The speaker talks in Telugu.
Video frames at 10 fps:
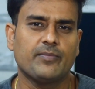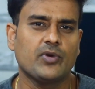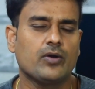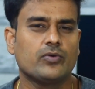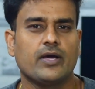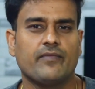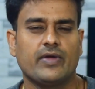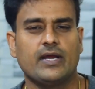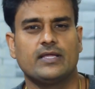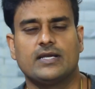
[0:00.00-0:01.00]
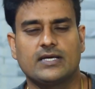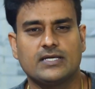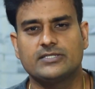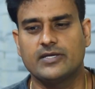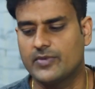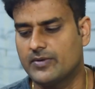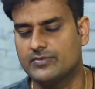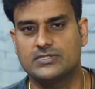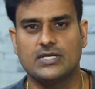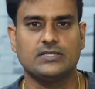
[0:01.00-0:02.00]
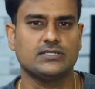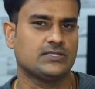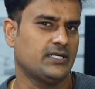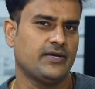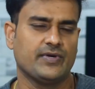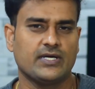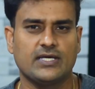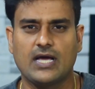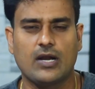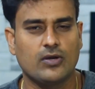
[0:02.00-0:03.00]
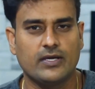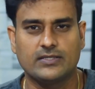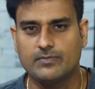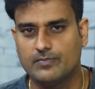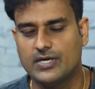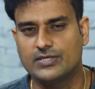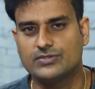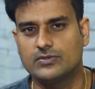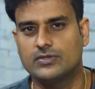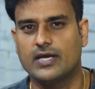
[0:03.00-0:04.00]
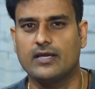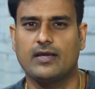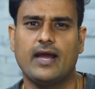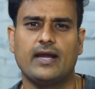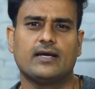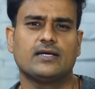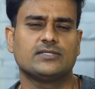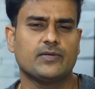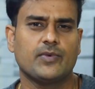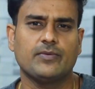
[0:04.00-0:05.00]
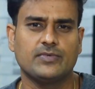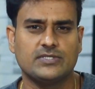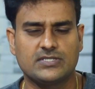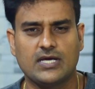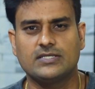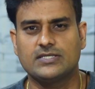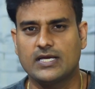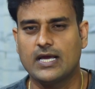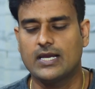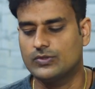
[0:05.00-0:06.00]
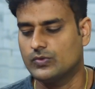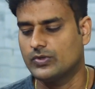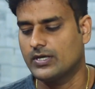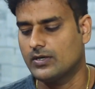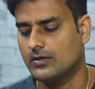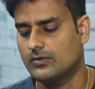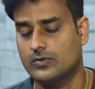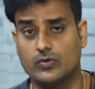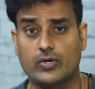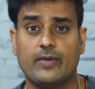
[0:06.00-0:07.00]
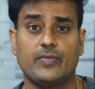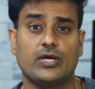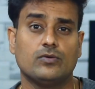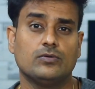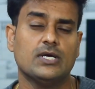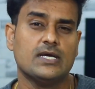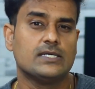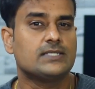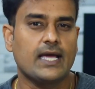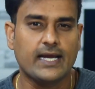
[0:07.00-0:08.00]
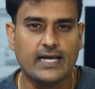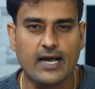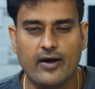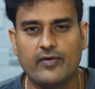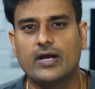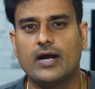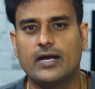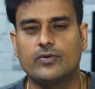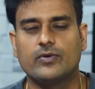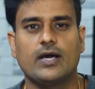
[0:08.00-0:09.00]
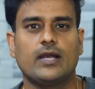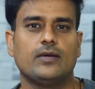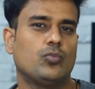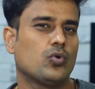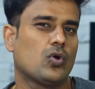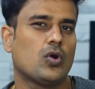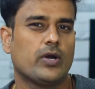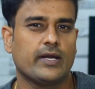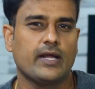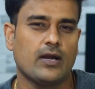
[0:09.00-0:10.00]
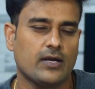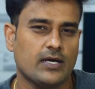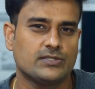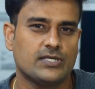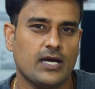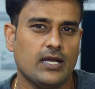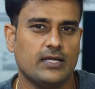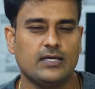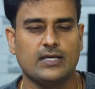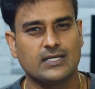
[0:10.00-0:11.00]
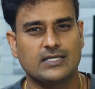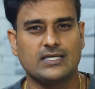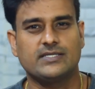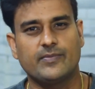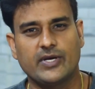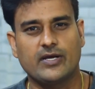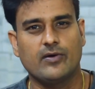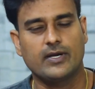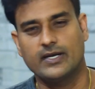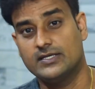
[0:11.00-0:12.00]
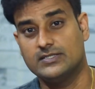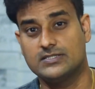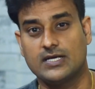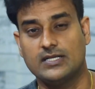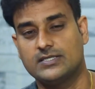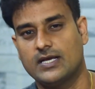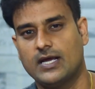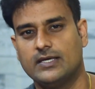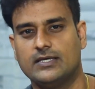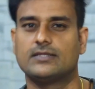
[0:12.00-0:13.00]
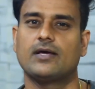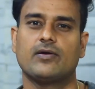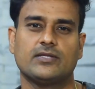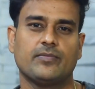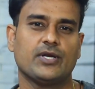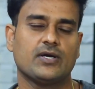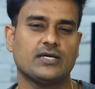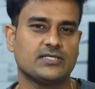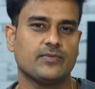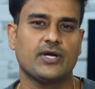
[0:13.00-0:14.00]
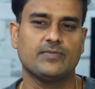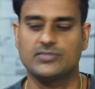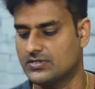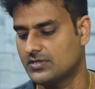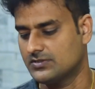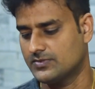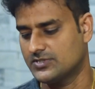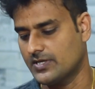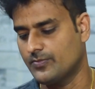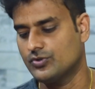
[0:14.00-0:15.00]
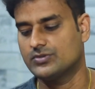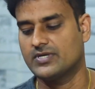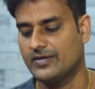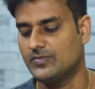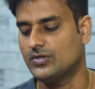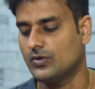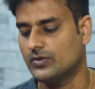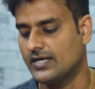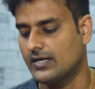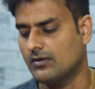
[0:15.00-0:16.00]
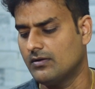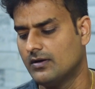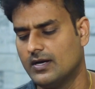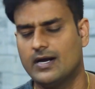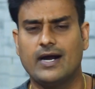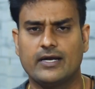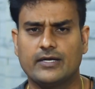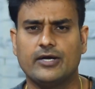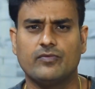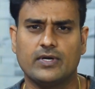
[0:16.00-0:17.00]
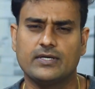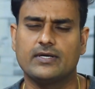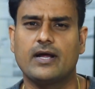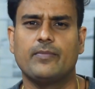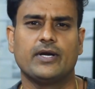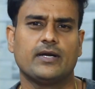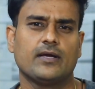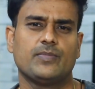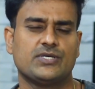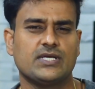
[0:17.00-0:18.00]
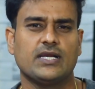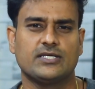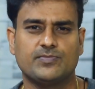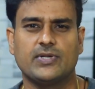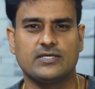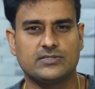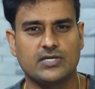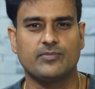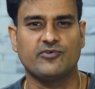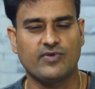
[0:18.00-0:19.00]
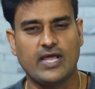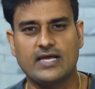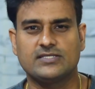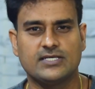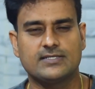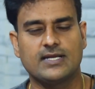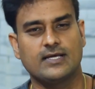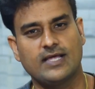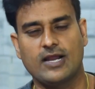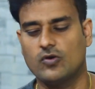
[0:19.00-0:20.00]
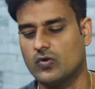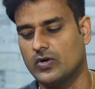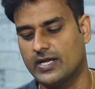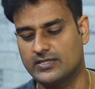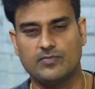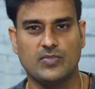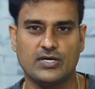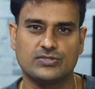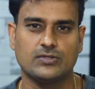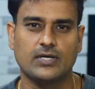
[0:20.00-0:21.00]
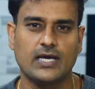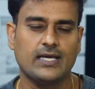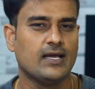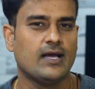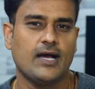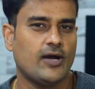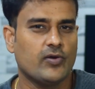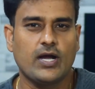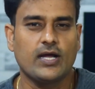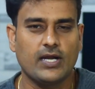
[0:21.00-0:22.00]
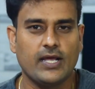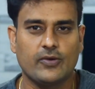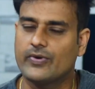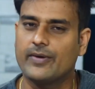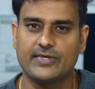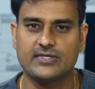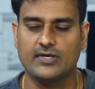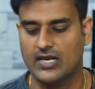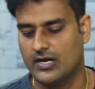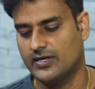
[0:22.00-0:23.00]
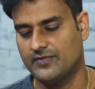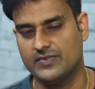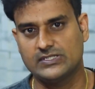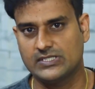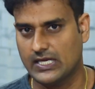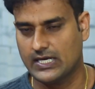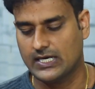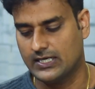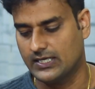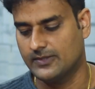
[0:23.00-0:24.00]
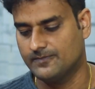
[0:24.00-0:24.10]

రామ్ కాకుండా వేరే ఏదైనా కస్టమ్ ర్యామ్ ఇన్స్టాల్ చేస్తే డెఫినెట్గా దాంట్లో అయితే బగ్స్ ఉంటాయి అండ్ కస్టమ్ ర్యామ్ ఇన్స్టాల్ చేయాలనుకుంటే కూడా మీకు సరైన అవగాహన ఉండాలి బూట్ లోడర్ని అన్లాక్ చేయాలి కస్టమ్ రికవర్ని ఇన్స్టాల్ చేయాలి తర్వాత మీరు కస్టమ్ రామ్స్ సపోజ్ రెడ్మీ నోట్ ఎయిట్లో ఆండ్రాయిడ్ వన్ రామ్ అంటే పిక్సెల్ ఎక్స్పీరియన్స్ రామ్ను ఫ్లాష్ చేసిన దాంట్లో కొన్ని అయితే బగ్స్ ఉంటాయి అవగాహన లేకుండా మాత్రం ఇలాంటివి చేయకండి